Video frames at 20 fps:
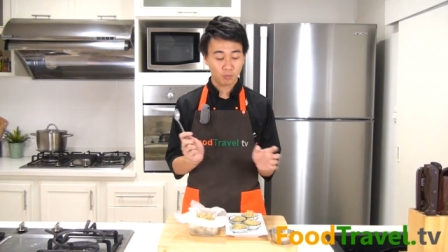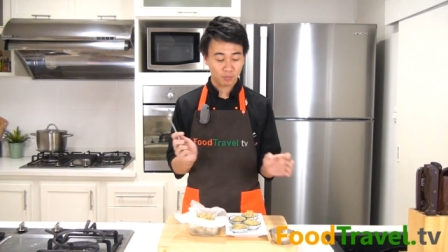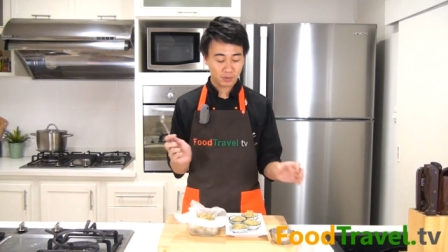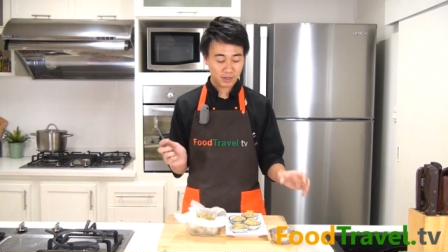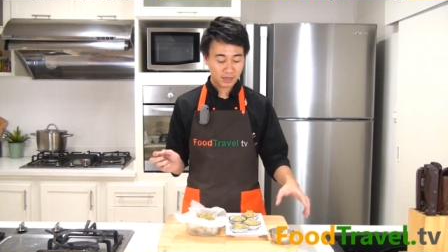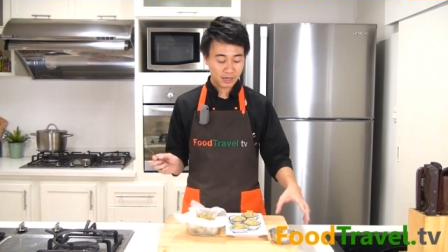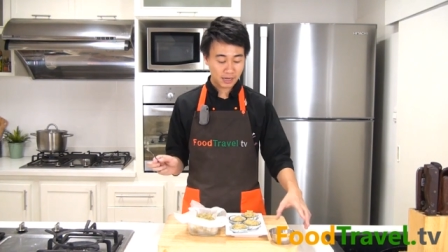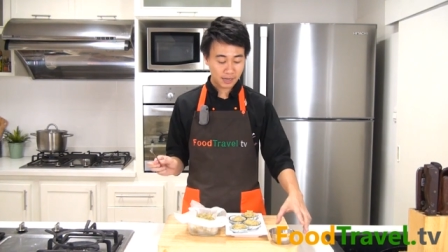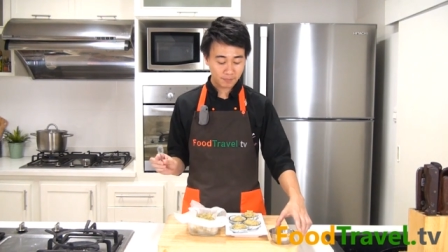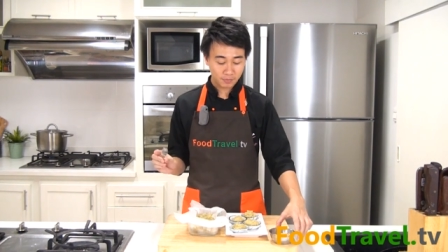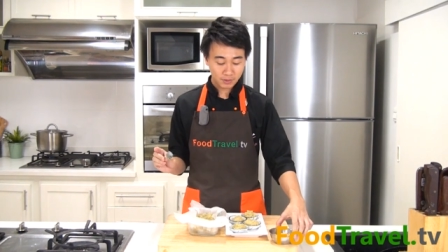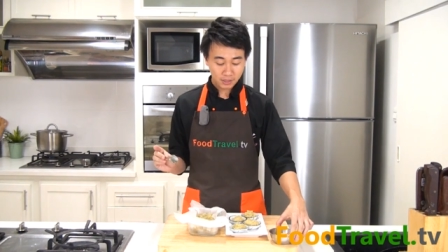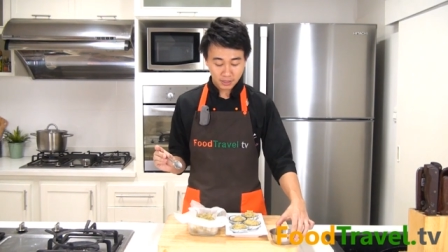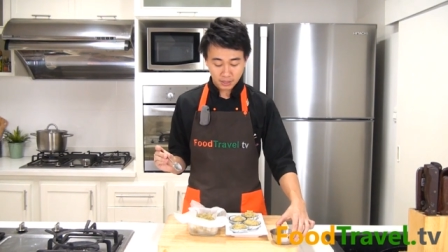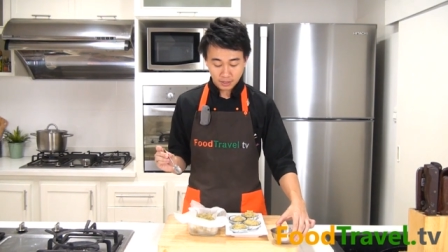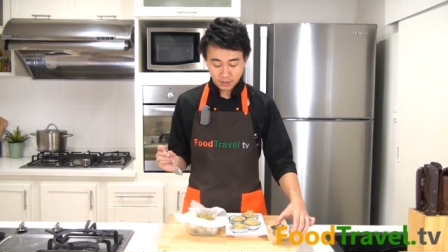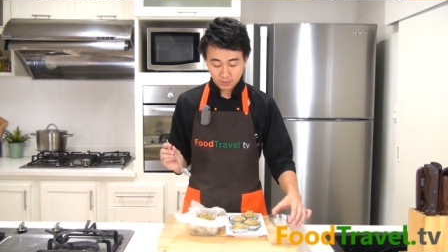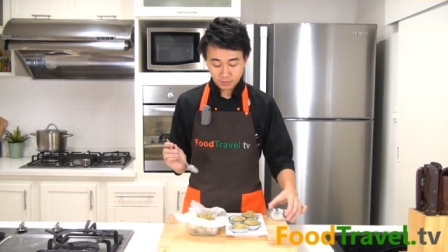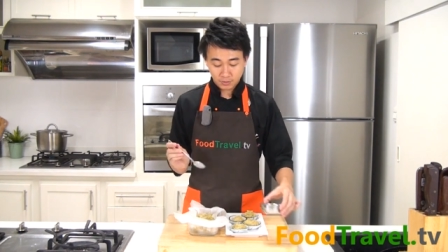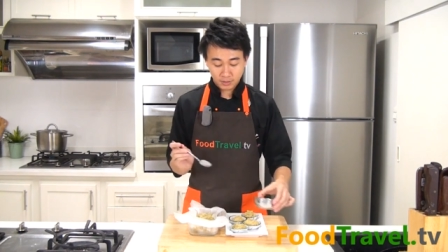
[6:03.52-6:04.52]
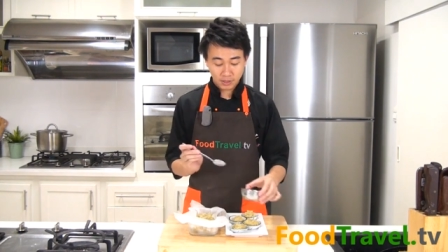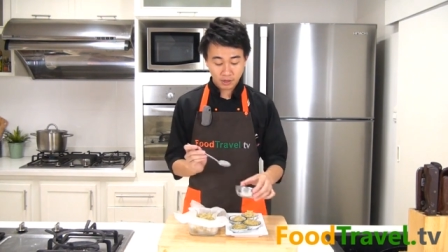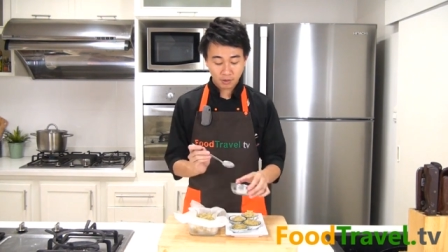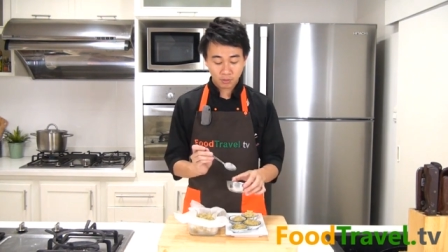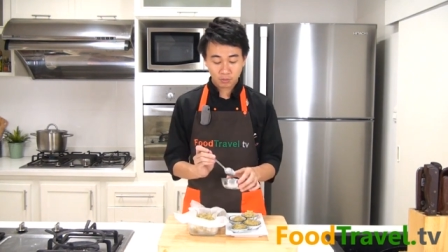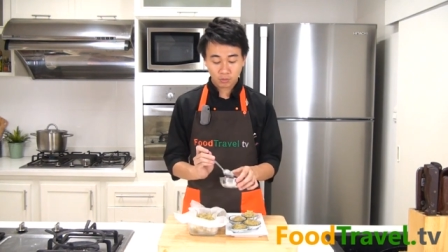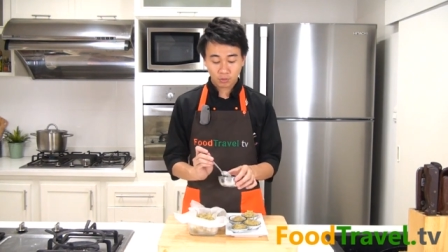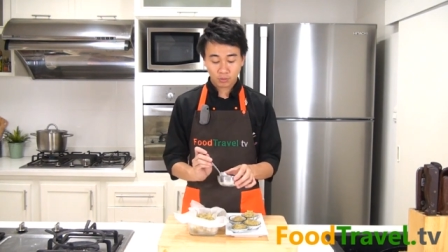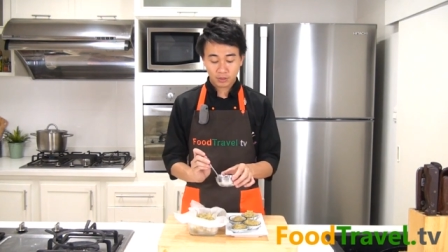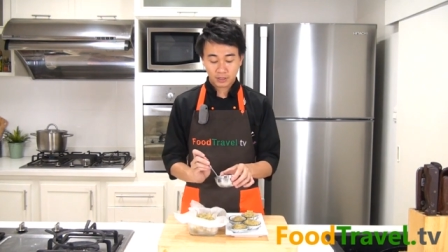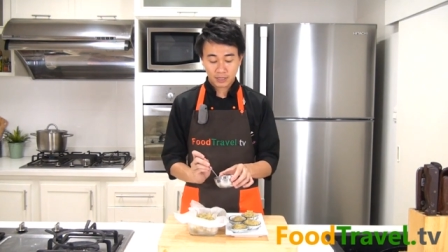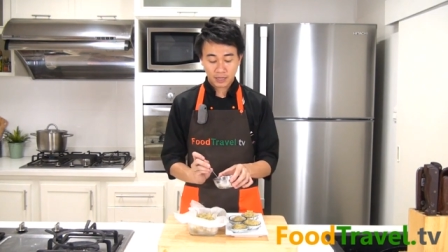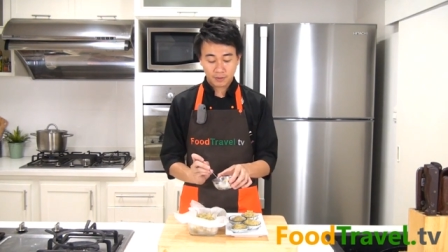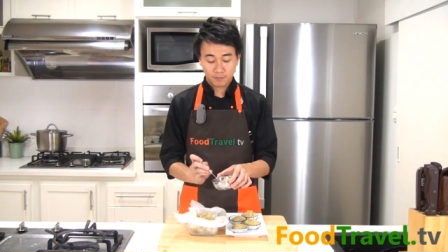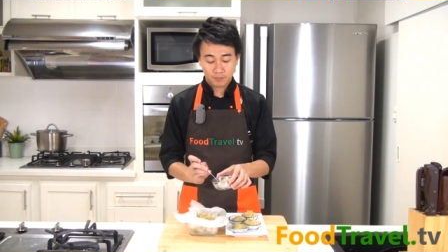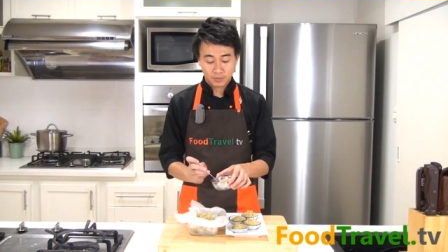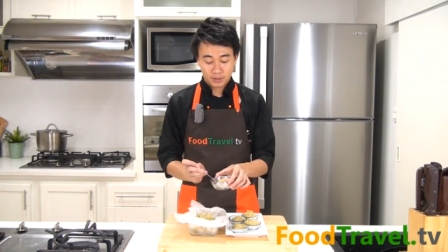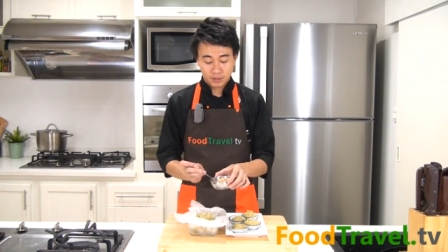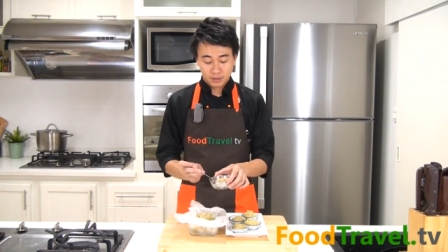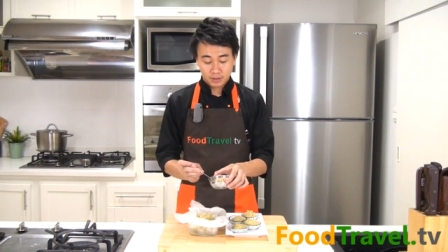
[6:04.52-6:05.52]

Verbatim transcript: บุบนะครับนี่เราโรยเนี่ย